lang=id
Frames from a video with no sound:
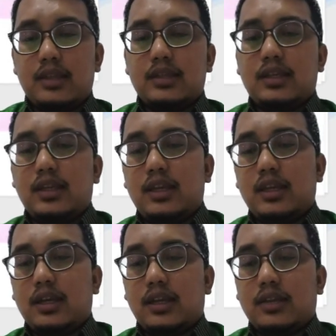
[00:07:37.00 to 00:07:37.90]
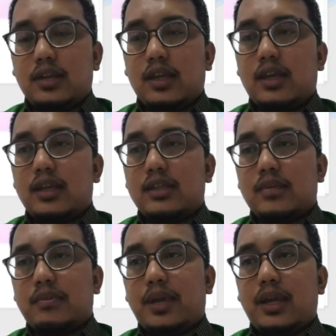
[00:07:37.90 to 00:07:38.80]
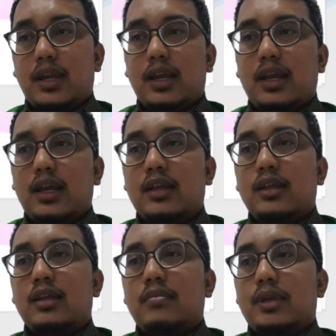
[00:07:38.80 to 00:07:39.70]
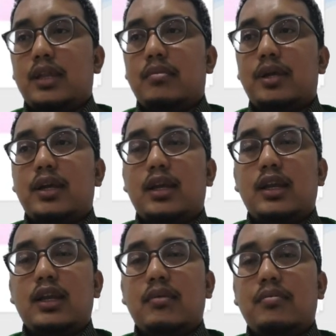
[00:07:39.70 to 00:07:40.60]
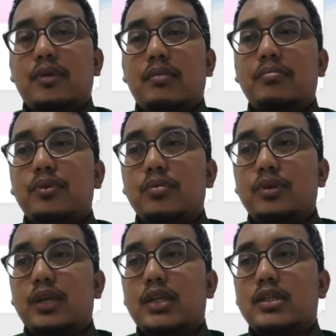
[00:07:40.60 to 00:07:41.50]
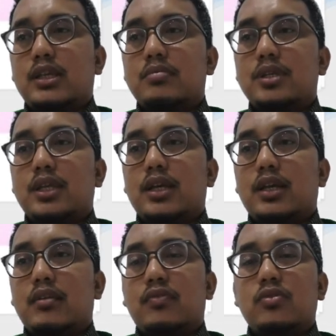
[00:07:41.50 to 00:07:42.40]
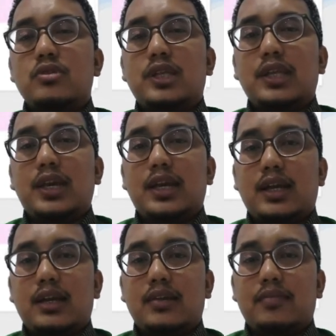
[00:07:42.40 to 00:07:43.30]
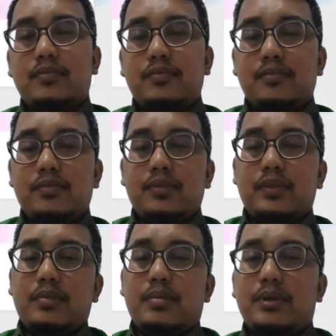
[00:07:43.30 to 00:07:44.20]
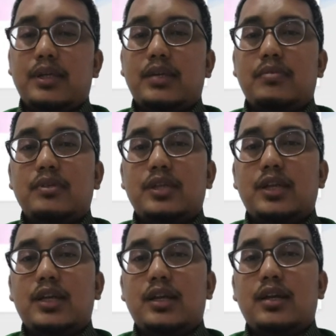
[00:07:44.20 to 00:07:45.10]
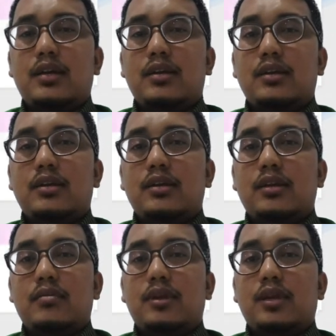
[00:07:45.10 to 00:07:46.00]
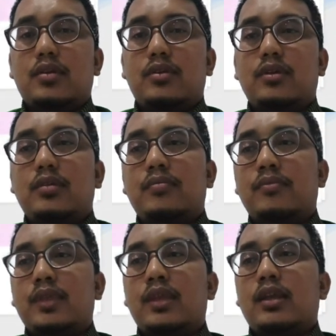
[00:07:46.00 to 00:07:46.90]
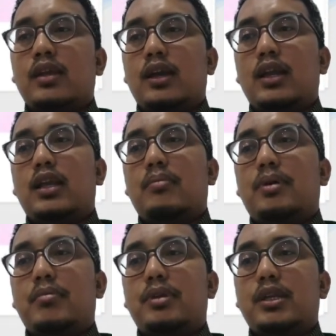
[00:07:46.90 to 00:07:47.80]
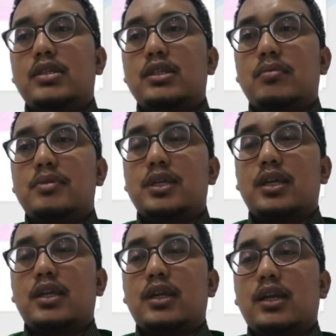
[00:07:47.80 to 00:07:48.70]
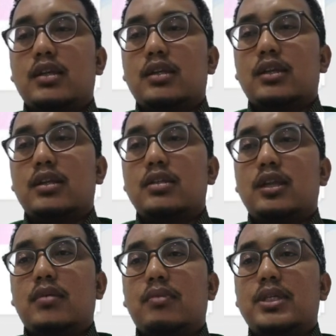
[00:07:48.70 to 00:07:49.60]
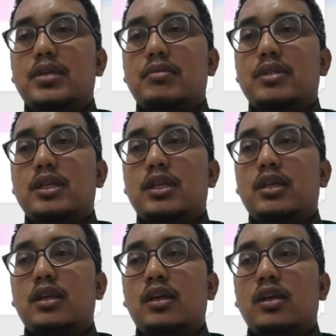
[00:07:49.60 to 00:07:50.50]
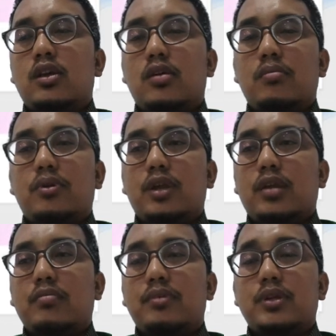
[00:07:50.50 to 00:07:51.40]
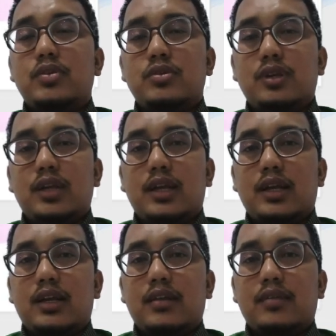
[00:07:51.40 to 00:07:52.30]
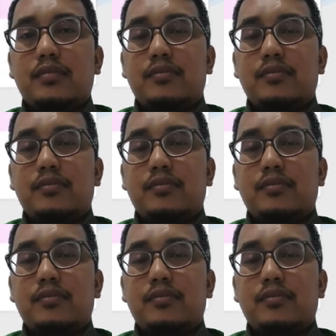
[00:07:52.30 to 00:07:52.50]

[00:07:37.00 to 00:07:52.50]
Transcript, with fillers: Nah, di sini indikator yang ingin dicapai adalah pertama kalian mampu mendeskripsikan fungsi darah. Apa aja fungsi darah? Berikut kalian dapat mendeskripsikan karakteristik masing-masing komponen penyusun darah.